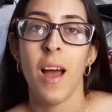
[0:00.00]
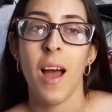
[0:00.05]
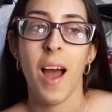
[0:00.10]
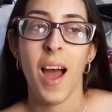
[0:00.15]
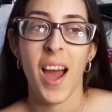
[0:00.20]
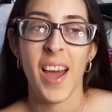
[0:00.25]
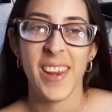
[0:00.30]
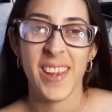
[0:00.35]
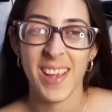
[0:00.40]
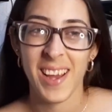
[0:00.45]

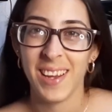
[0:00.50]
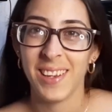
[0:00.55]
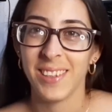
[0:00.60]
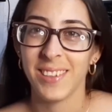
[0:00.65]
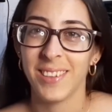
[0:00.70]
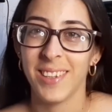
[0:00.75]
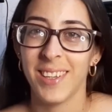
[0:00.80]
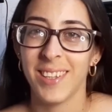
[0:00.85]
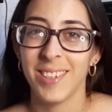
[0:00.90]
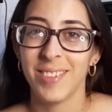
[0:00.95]

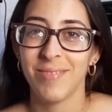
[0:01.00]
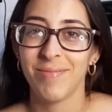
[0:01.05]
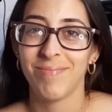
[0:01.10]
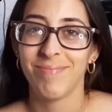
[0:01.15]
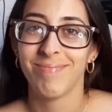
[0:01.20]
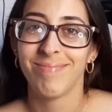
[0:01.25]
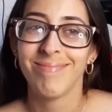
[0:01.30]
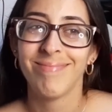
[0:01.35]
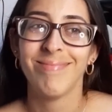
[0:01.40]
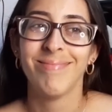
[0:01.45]
Ariadna.
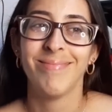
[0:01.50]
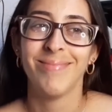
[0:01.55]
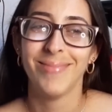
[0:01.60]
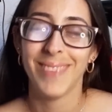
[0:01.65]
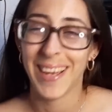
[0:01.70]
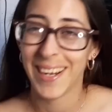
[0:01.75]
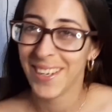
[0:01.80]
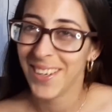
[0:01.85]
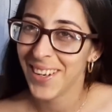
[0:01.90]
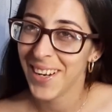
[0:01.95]

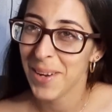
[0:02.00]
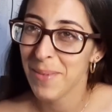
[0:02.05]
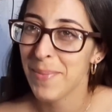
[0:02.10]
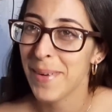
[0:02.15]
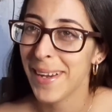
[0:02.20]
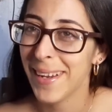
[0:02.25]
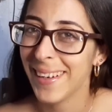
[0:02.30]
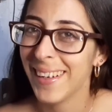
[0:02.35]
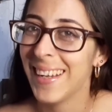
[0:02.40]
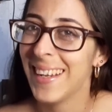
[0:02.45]
Valió la
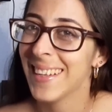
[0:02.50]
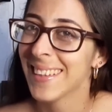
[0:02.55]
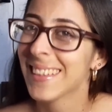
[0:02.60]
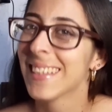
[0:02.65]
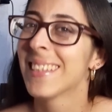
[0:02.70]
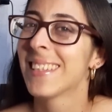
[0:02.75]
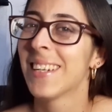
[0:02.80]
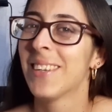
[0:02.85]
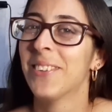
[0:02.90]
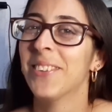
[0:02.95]
pena
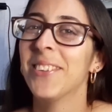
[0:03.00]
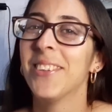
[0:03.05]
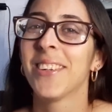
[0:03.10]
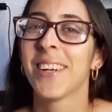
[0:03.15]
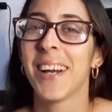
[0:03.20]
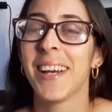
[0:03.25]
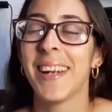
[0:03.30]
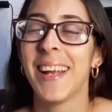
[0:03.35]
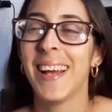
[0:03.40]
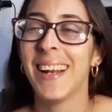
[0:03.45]
ese segundo
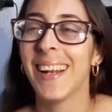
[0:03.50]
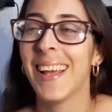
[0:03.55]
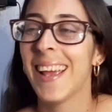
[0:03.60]
canal.